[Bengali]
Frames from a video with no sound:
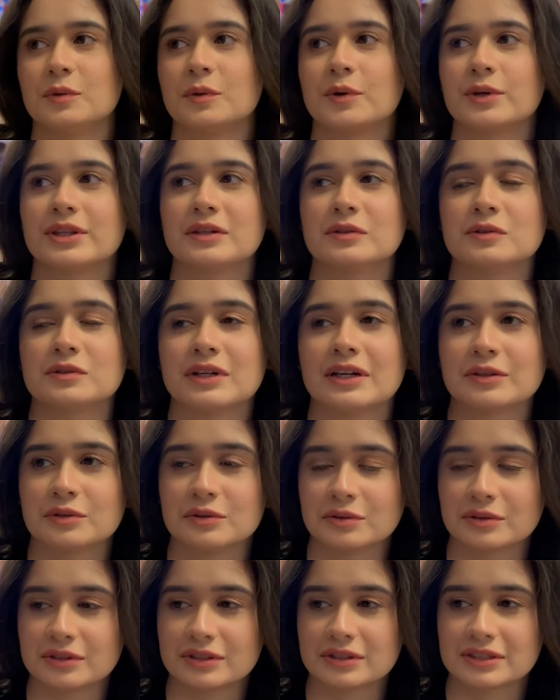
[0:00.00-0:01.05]
ওই
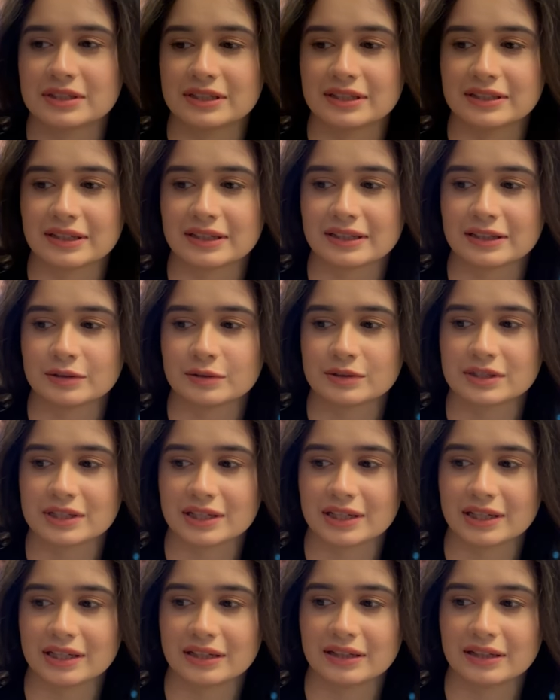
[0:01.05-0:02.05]
দৌড়ানোর সিনটাতে হচ্ছে কি